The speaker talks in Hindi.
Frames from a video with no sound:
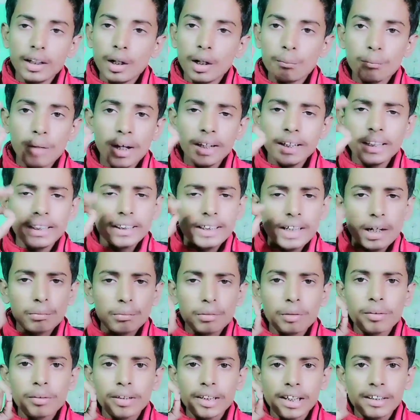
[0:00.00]
मान लीजिए आपके
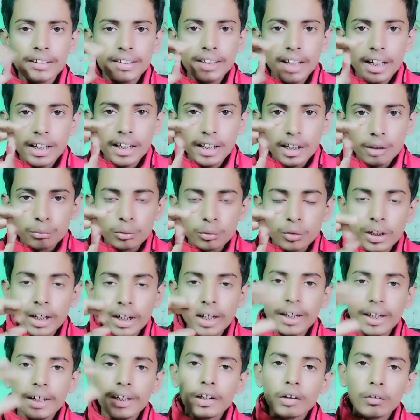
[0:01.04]
पास एन e का बुक है
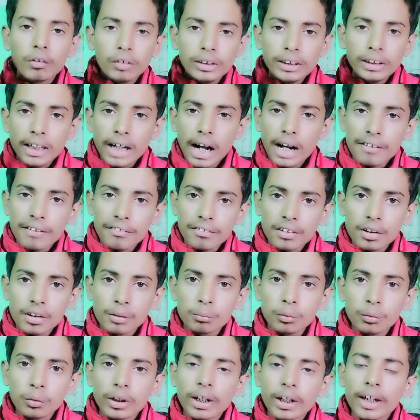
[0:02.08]
कोई एक एडिशनल
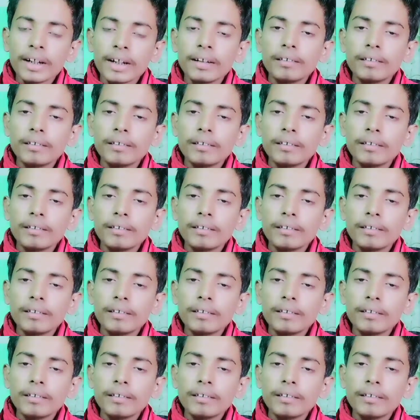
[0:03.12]
बुक है